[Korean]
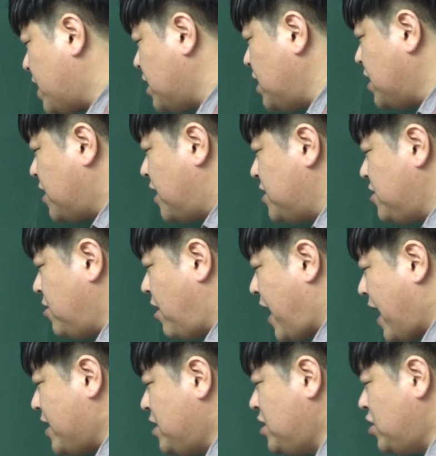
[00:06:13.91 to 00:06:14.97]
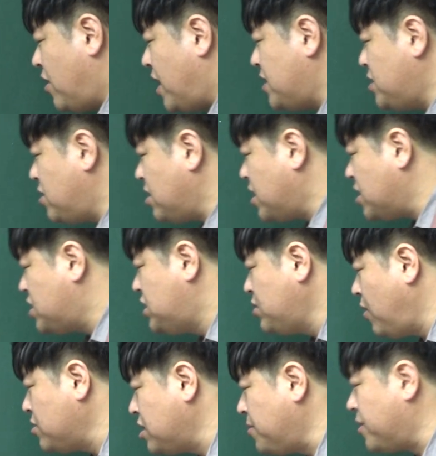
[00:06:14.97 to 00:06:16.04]
바뀌니까요. 안녕 안녕 이렇게
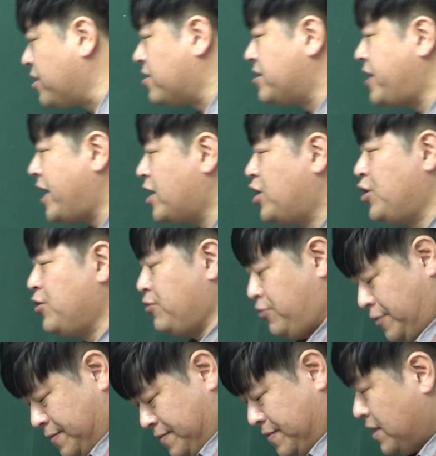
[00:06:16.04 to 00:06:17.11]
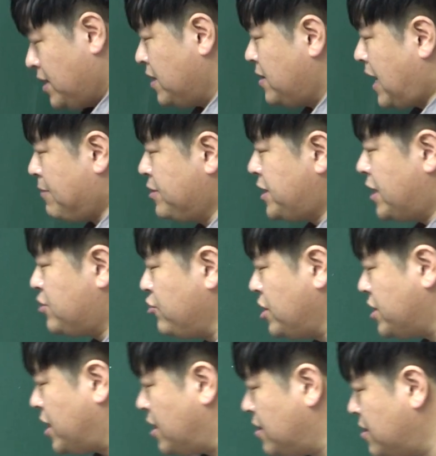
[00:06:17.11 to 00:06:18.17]
지워져 버려. 땡큐. 남은 산수
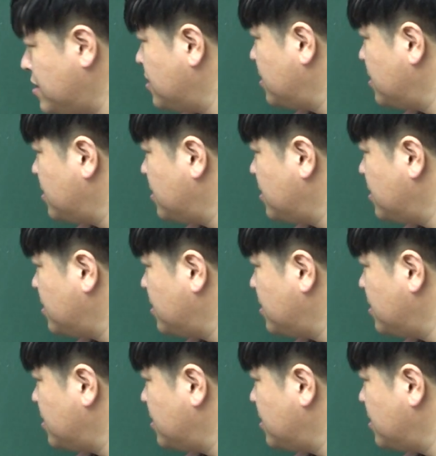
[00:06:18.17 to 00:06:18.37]
이제